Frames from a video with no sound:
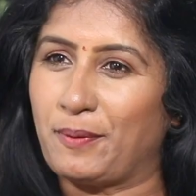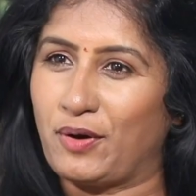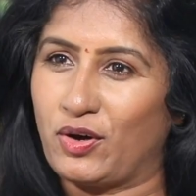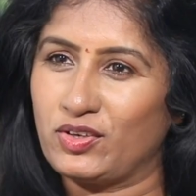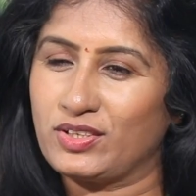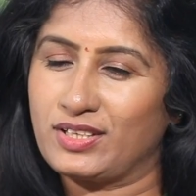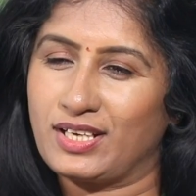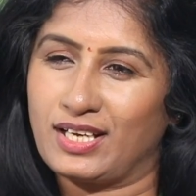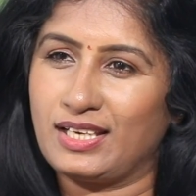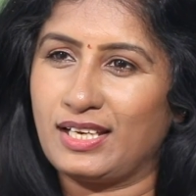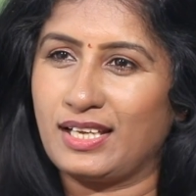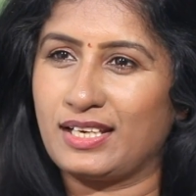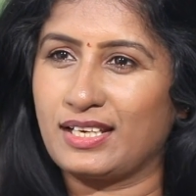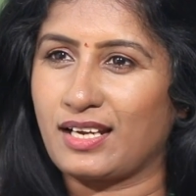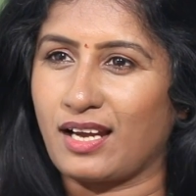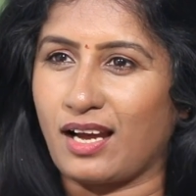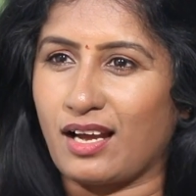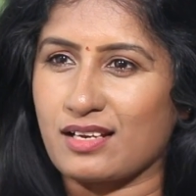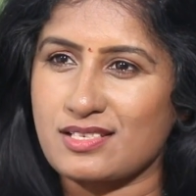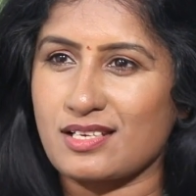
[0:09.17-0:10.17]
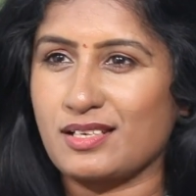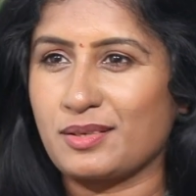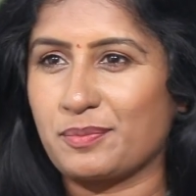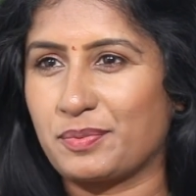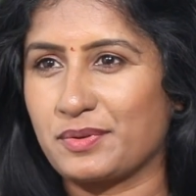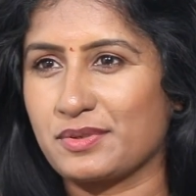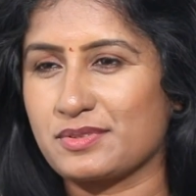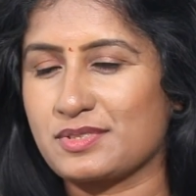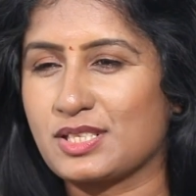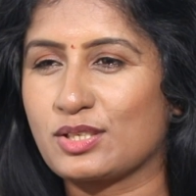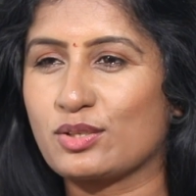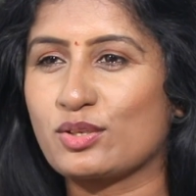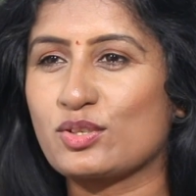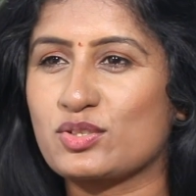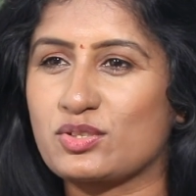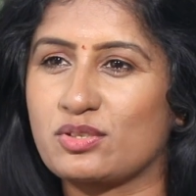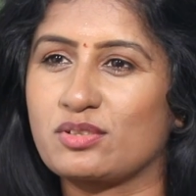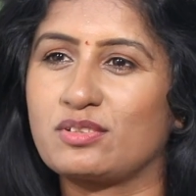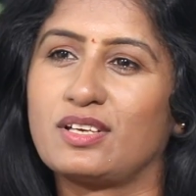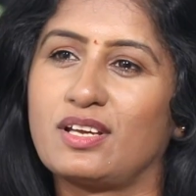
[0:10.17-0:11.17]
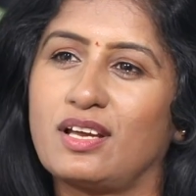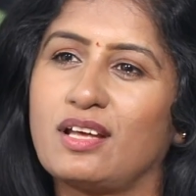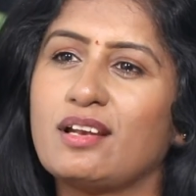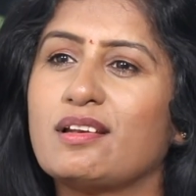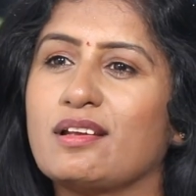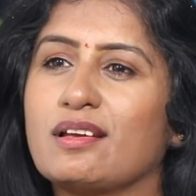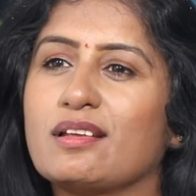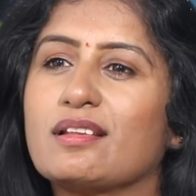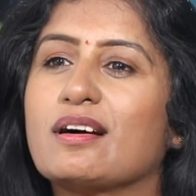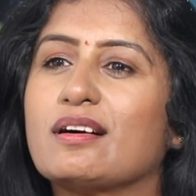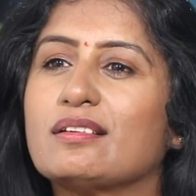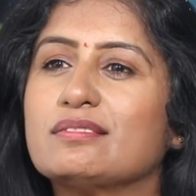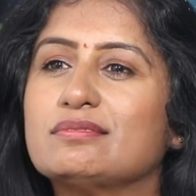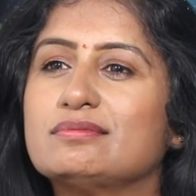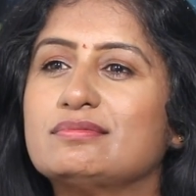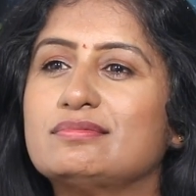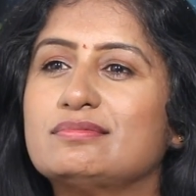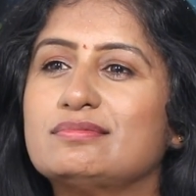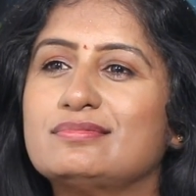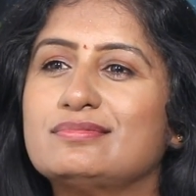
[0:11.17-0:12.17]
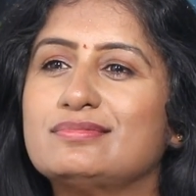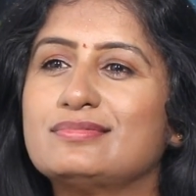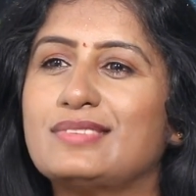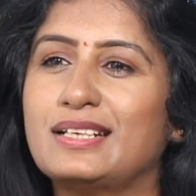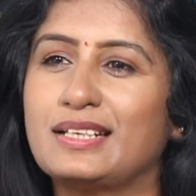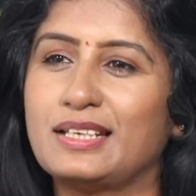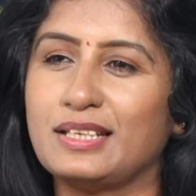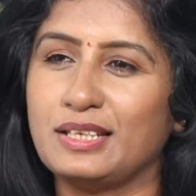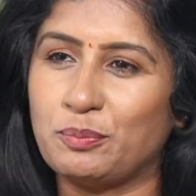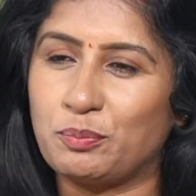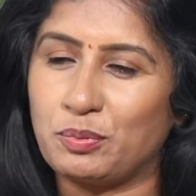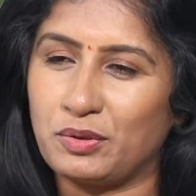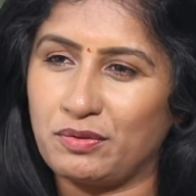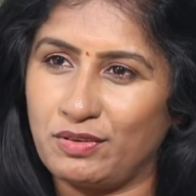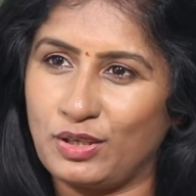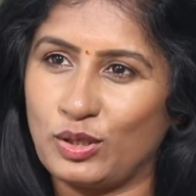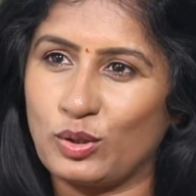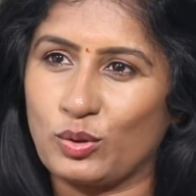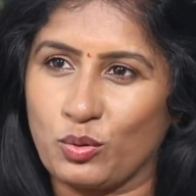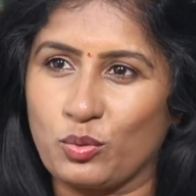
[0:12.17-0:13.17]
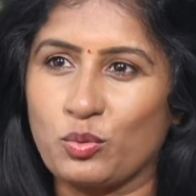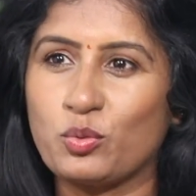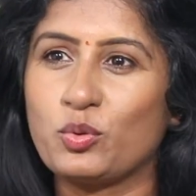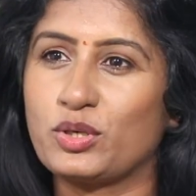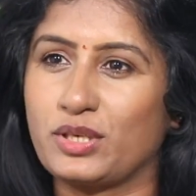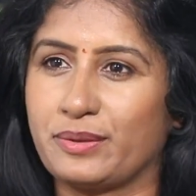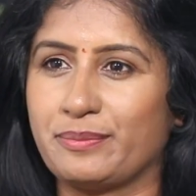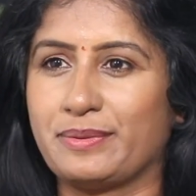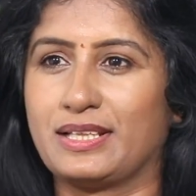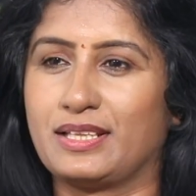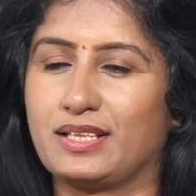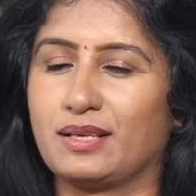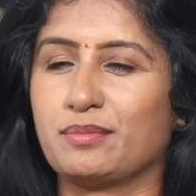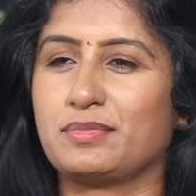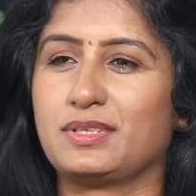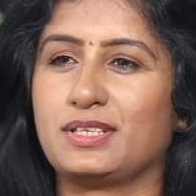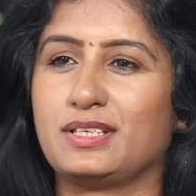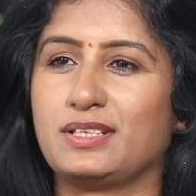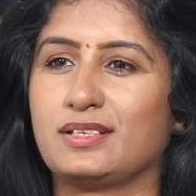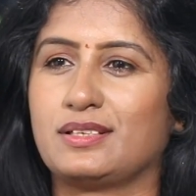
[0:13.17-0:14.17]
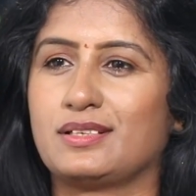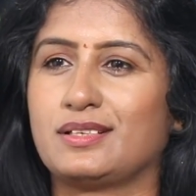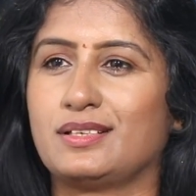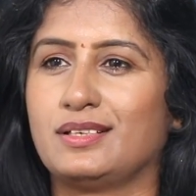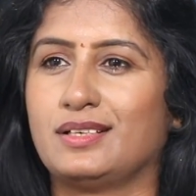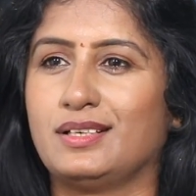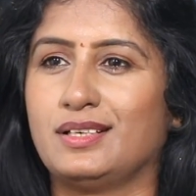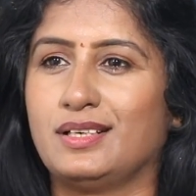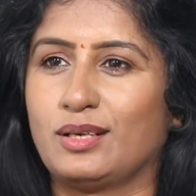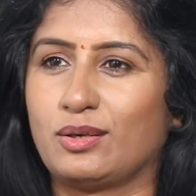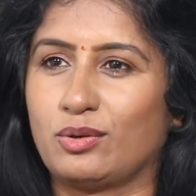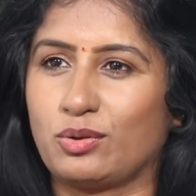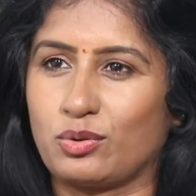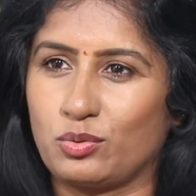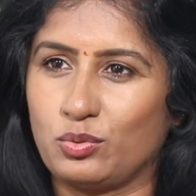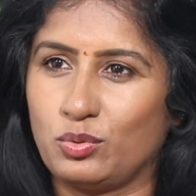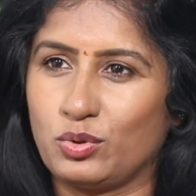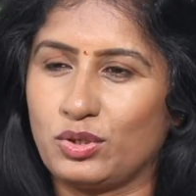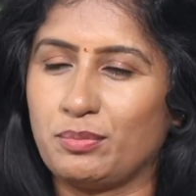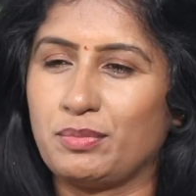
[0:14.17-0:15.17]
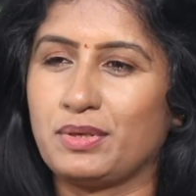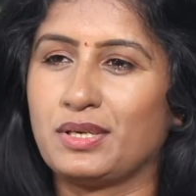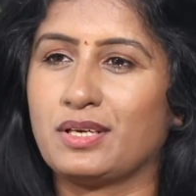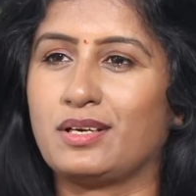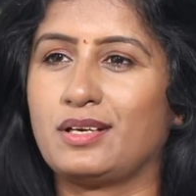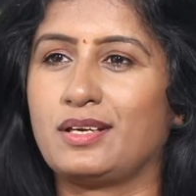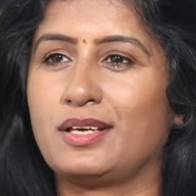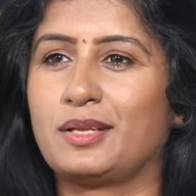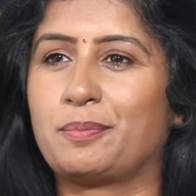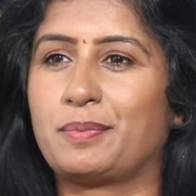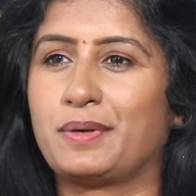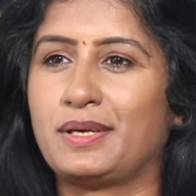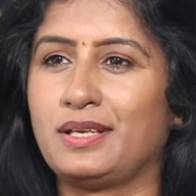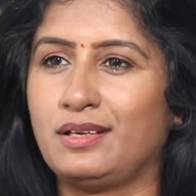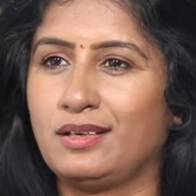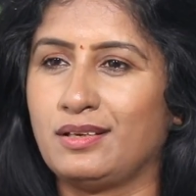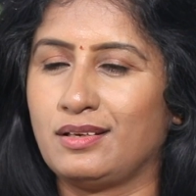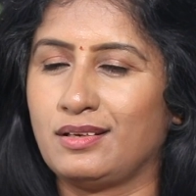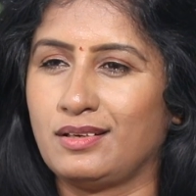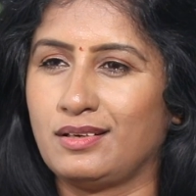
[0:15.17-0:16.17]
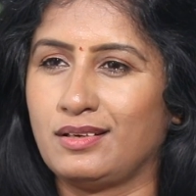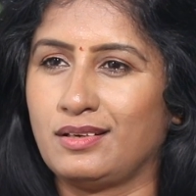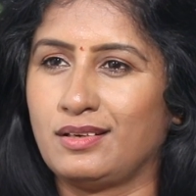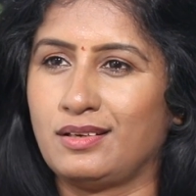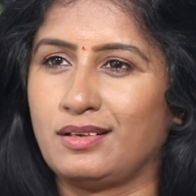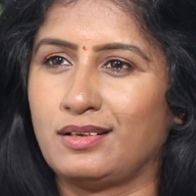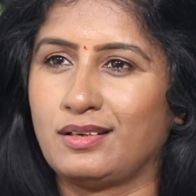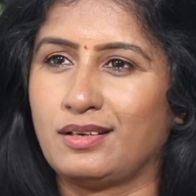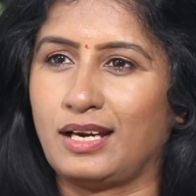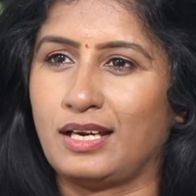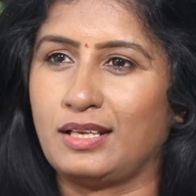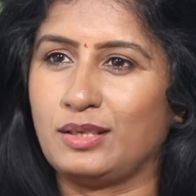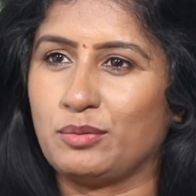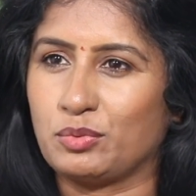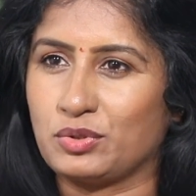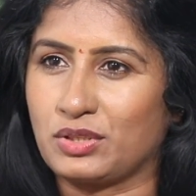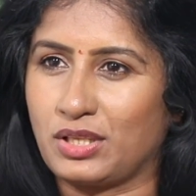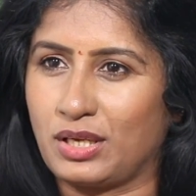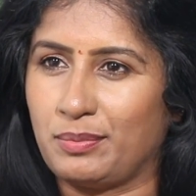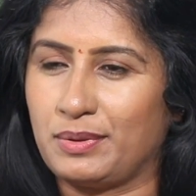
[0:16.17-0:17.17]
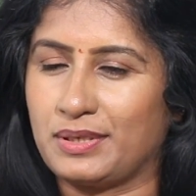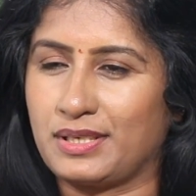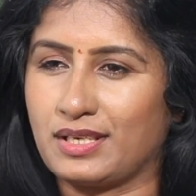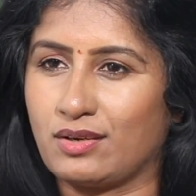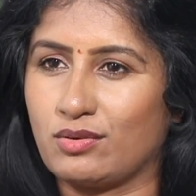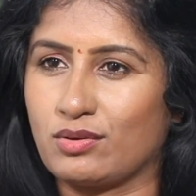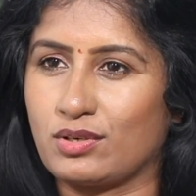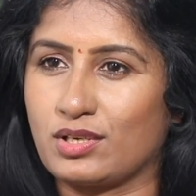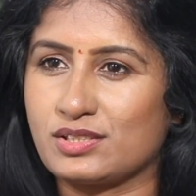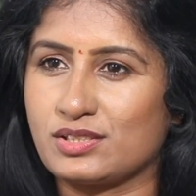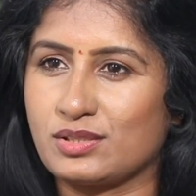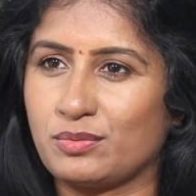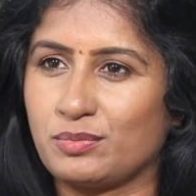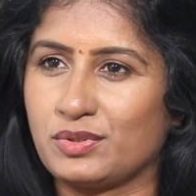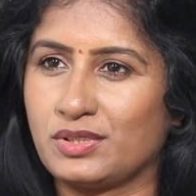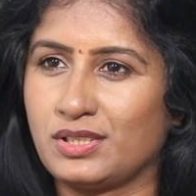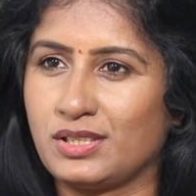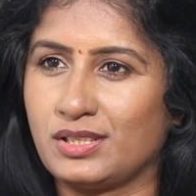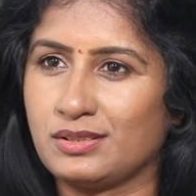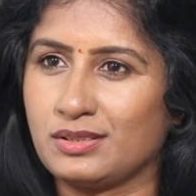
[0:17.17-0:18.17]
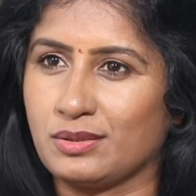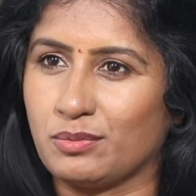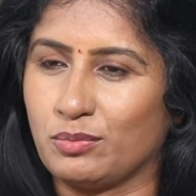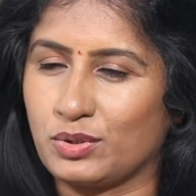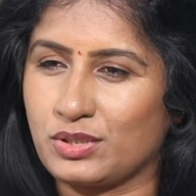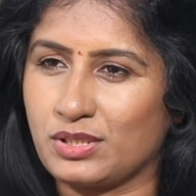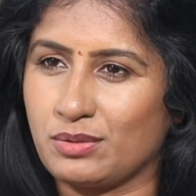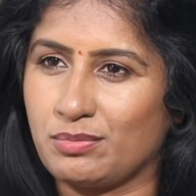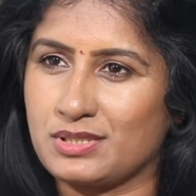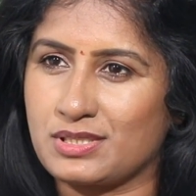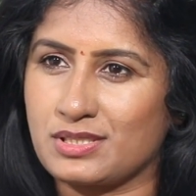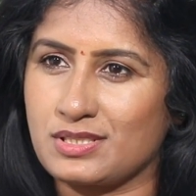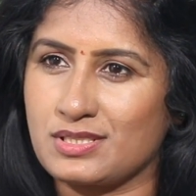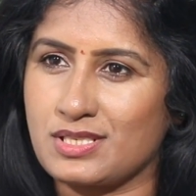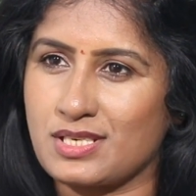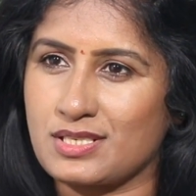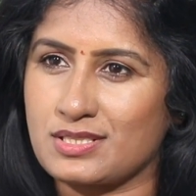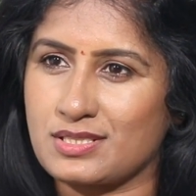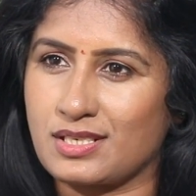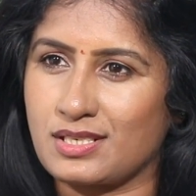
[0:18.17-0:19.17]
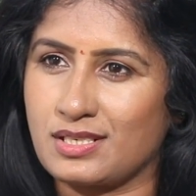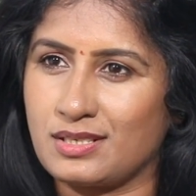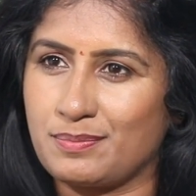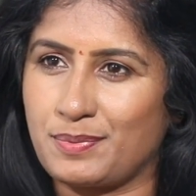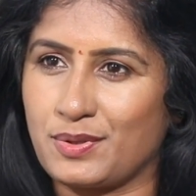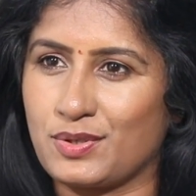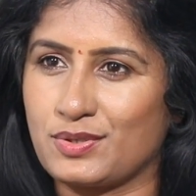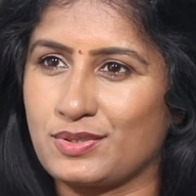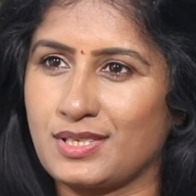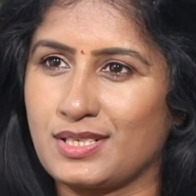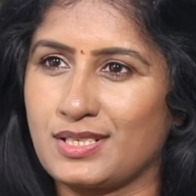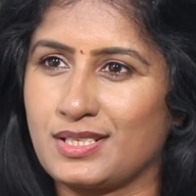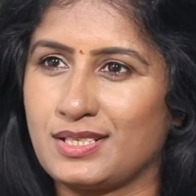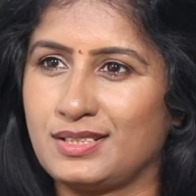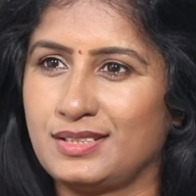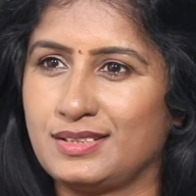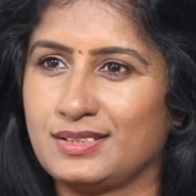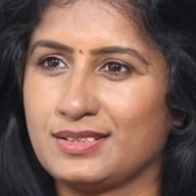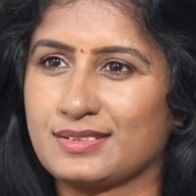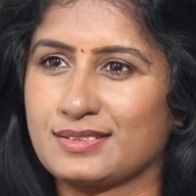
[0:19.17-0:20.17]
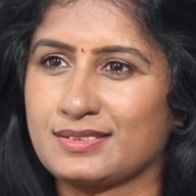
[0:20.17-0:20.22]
పవన్ కళ్యాణ్కి ఆశలు ఇప్పుడు చిగురిస్తున్నాయా లేదా అంటే ఇప్పుడు ఒక కూటమి అందాం దీన్ని ఒక కూటమిగా ఏర్పడి ఆయన ముందల పెట్టే అవకాశం ఉందా ముఖ్యమంత్రిని చేస్తారా పవన్ కళ్యాణ్